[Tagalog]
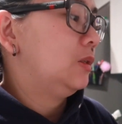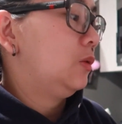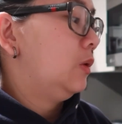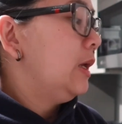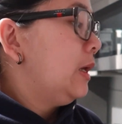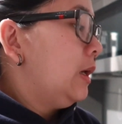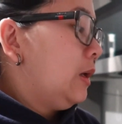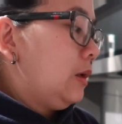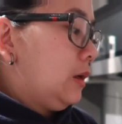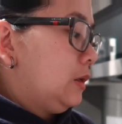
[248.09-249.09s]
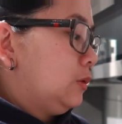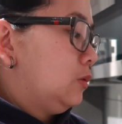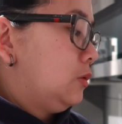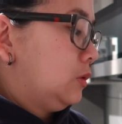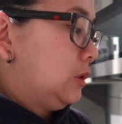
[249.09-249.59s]
Eh. So, laking
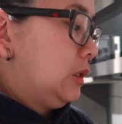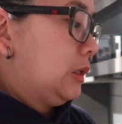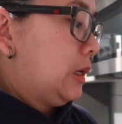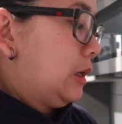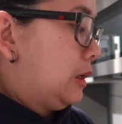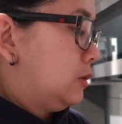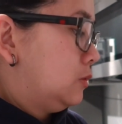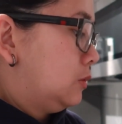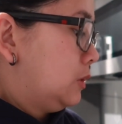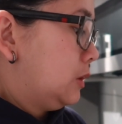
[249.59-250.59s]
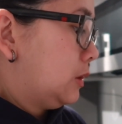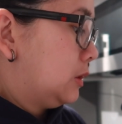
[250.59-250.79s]
tulong din talaga nung